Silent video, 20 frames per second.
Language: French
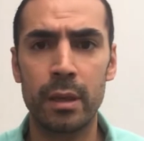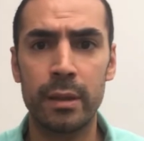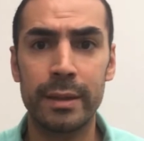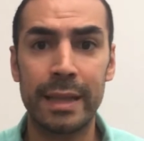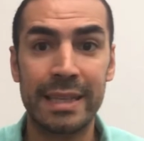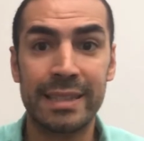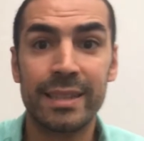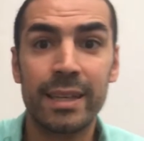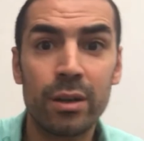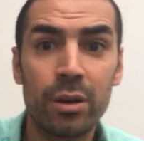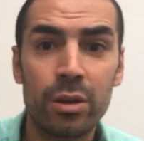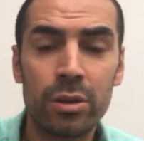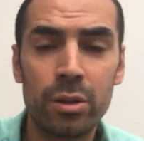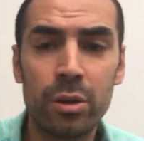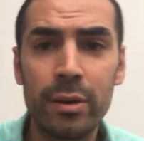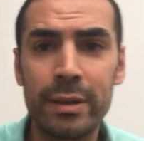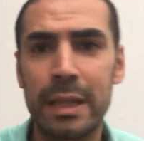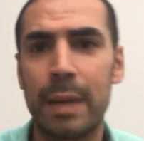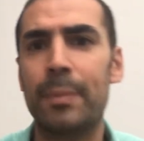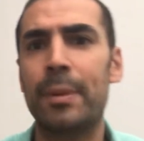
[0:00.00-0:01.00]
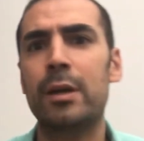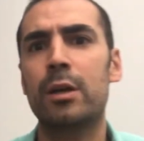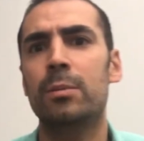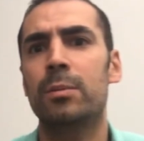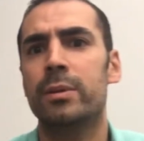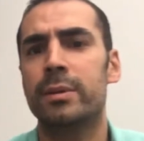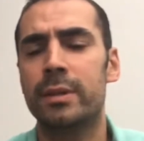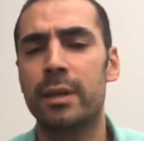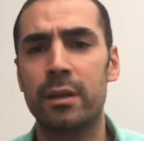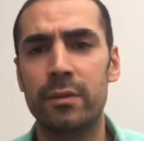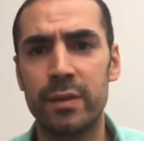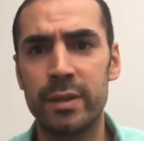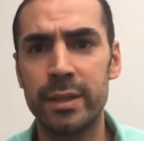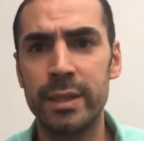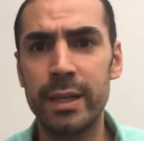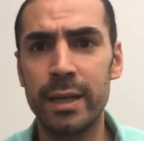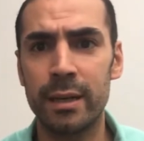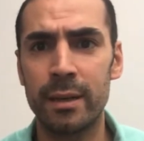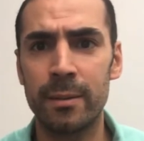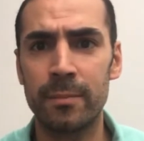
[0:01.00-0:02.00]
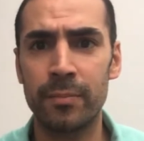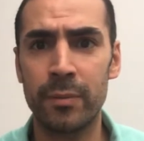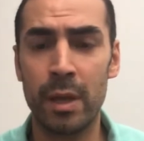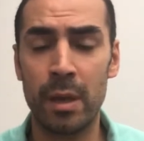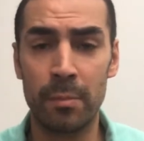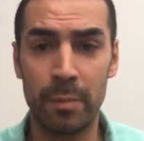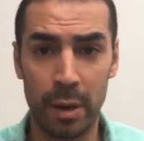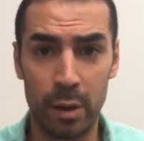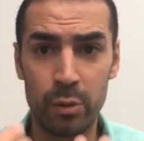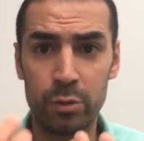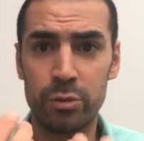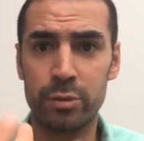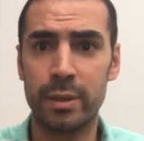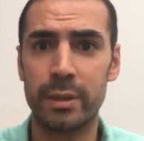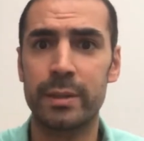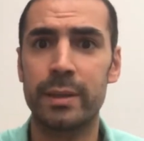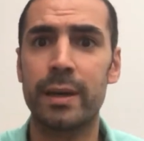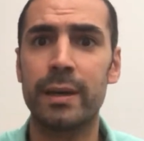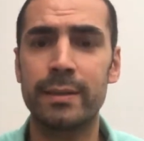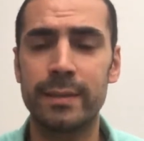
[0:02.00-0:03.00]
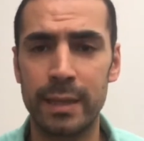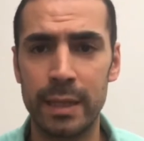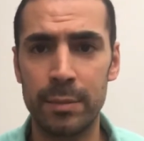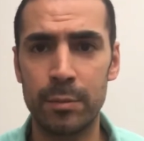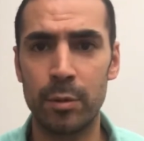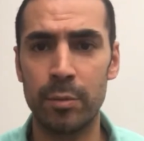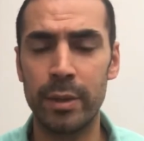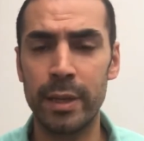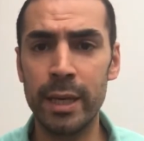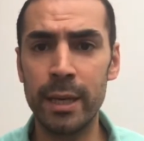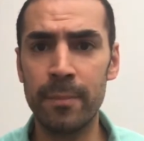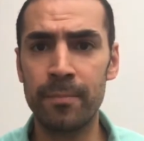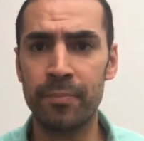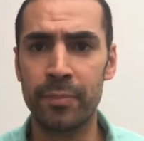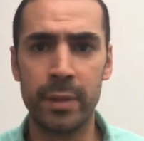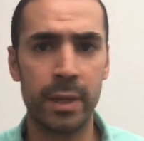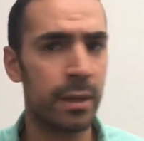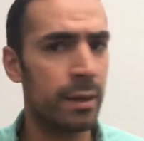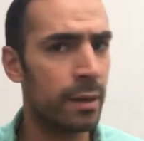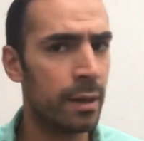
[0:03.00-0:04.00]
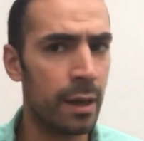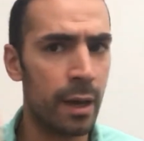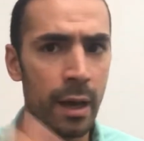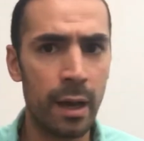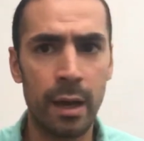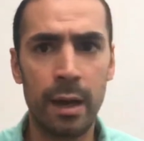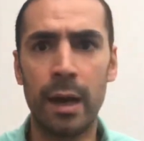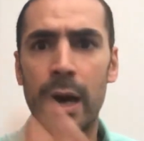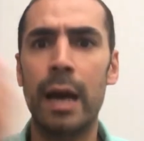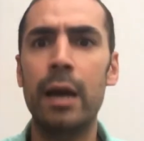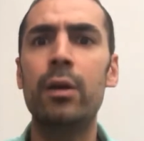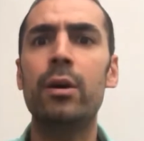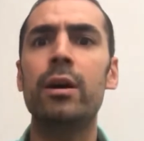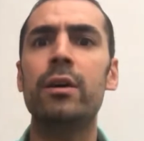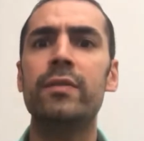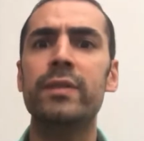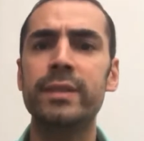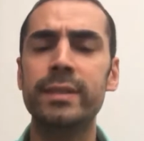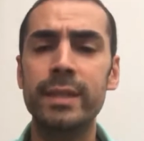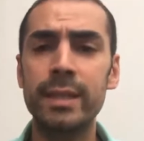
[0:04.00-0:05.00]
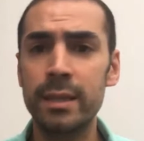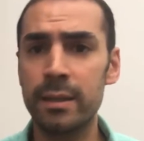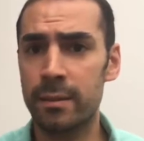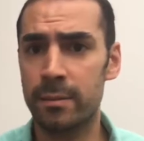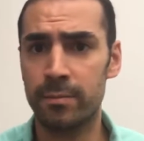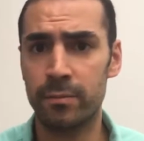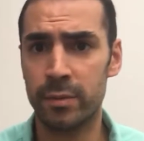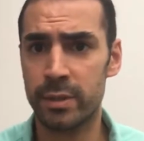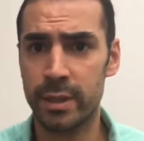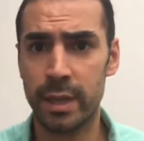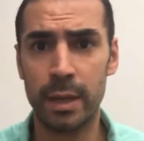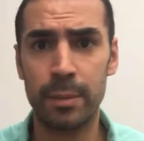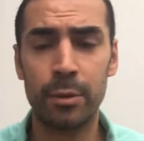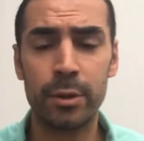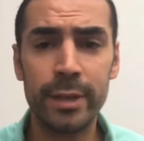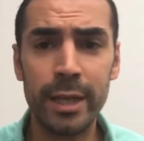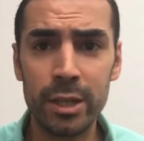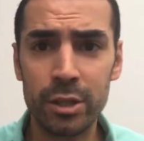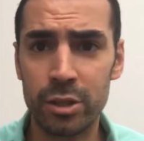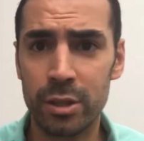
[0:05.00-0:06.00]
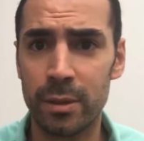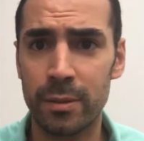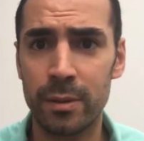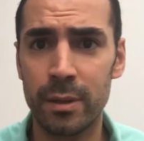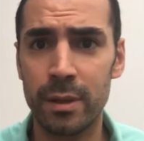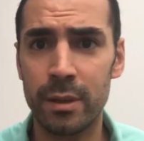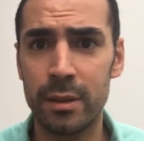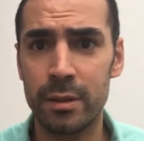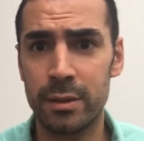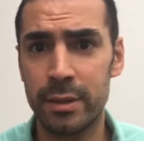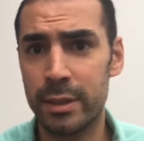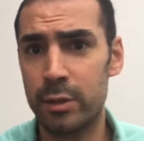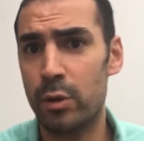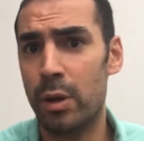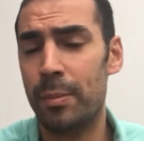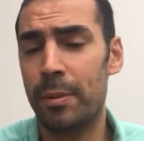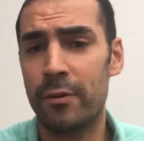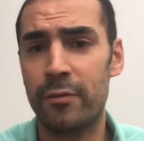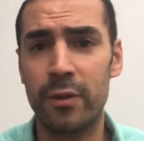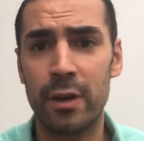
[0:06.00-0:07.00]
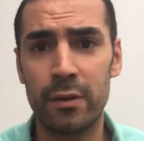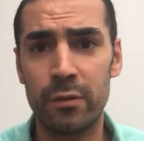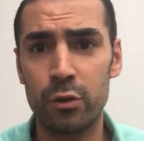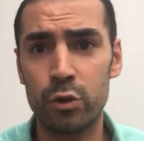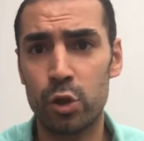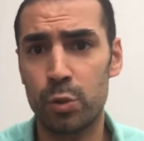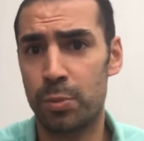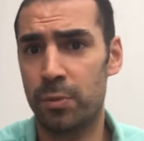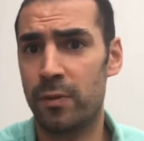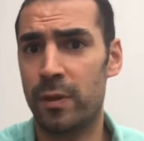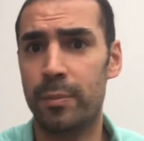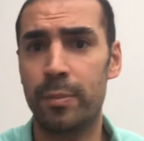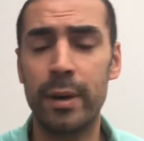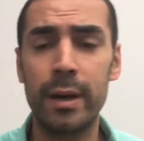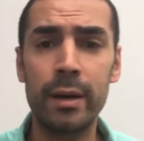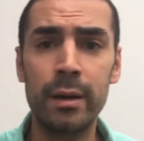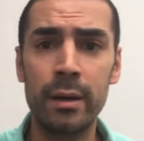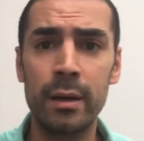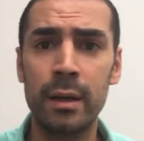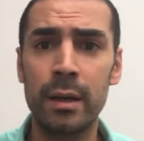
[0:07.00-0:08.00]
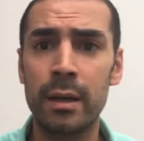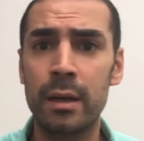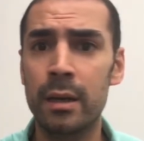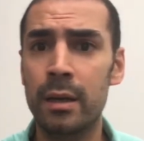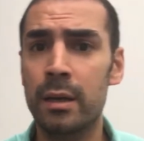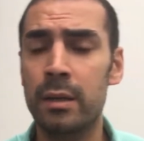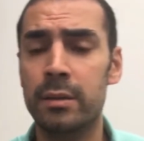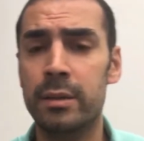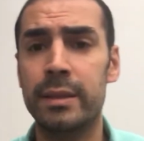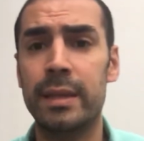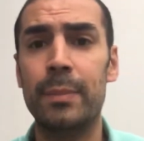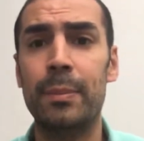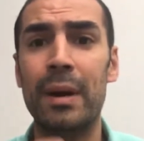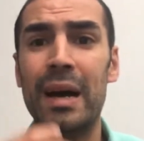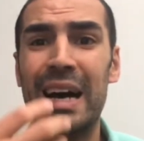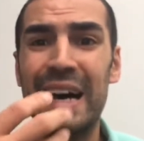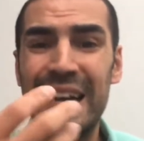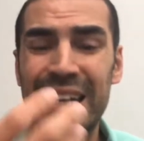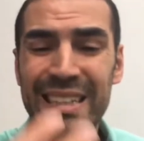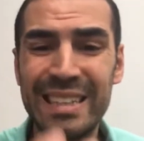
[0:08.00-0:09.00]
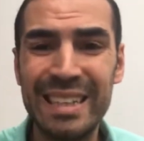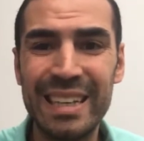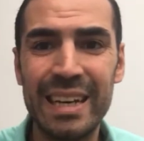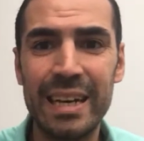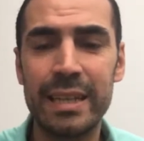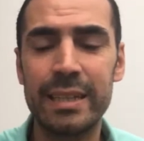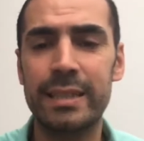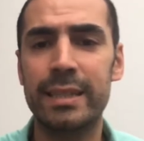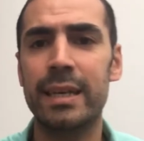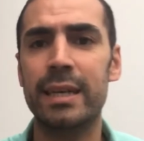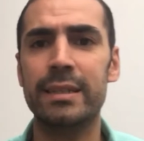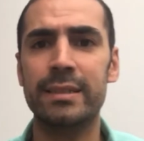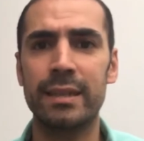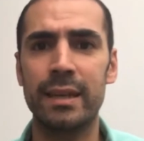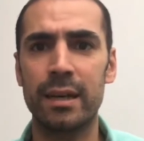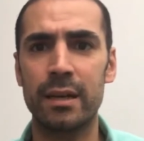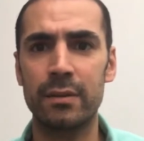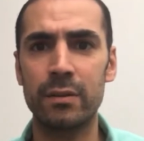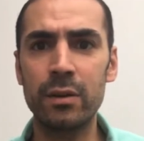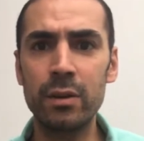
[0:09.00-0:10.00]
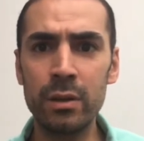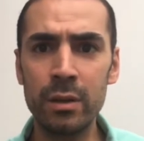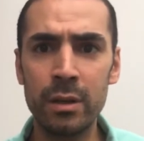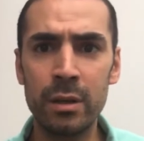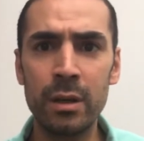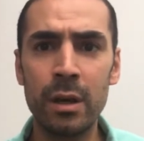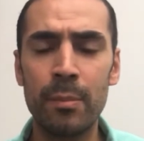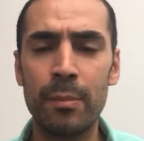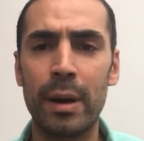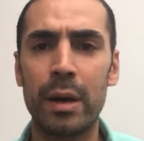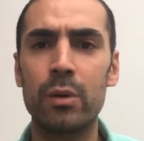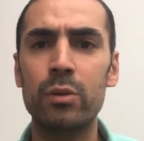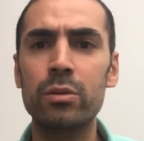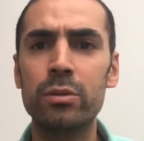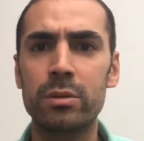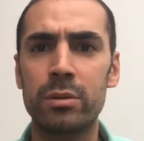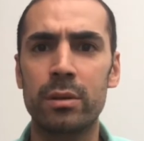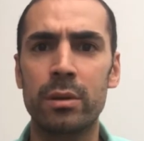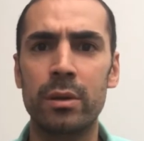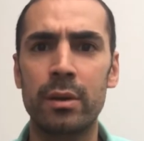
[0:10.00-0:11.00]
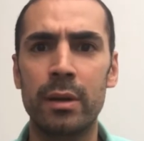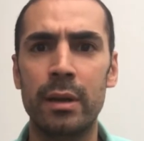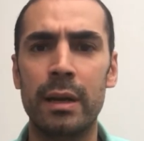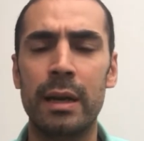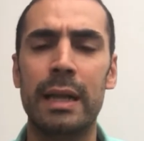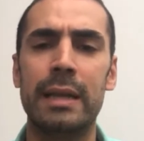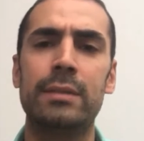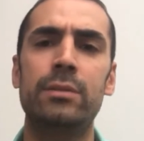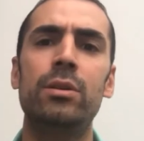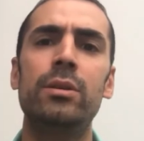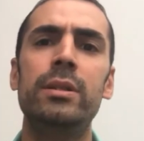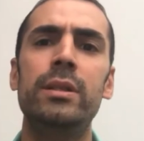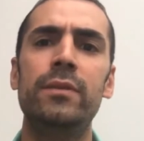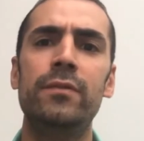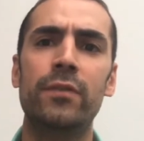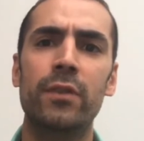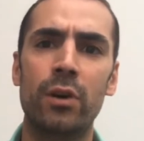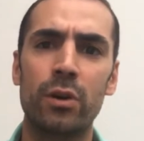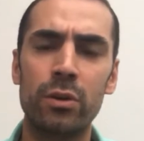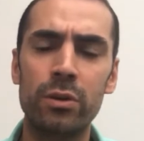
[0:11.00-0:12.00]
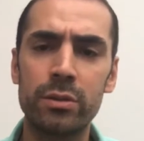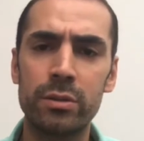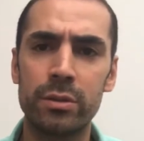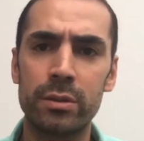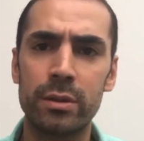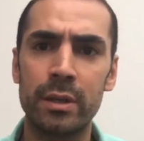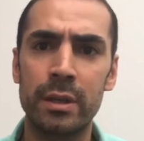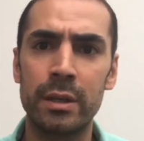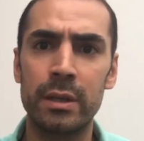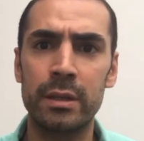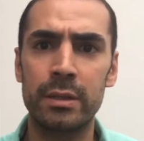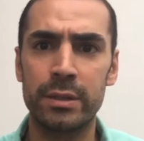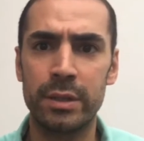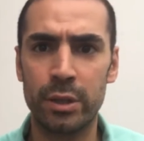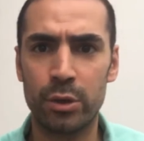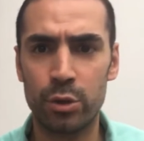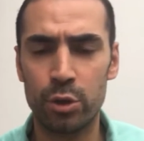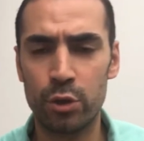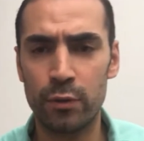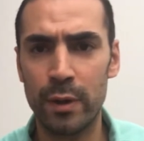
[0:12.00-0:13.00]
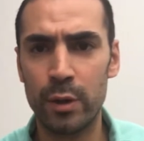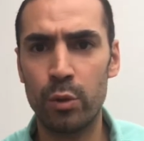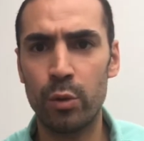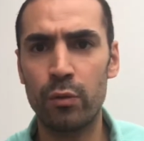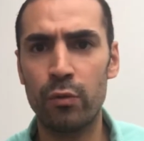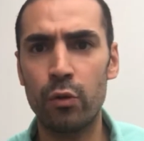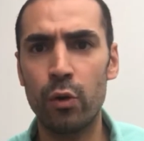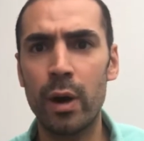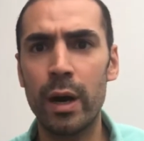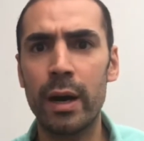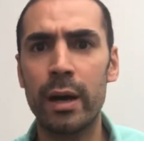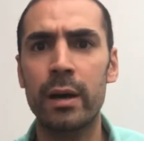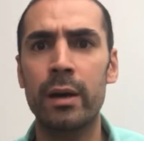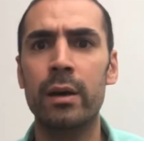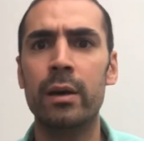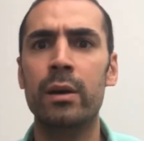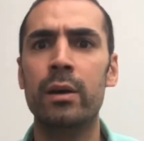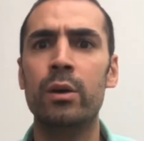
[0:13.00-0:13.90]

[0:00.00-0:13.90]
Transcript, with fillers: tu as 50 ans et tu n'as pas commencé à investir. Par contre, tu t'intéresses à l'immobilier. Alors investis, c'est un bon âge. Si tu l'as pas fait avant, tu ne pouvais pas. Tu n'étais pas intéressé à ça avant. Par contre, la seule différence, c'est que tu vas devoir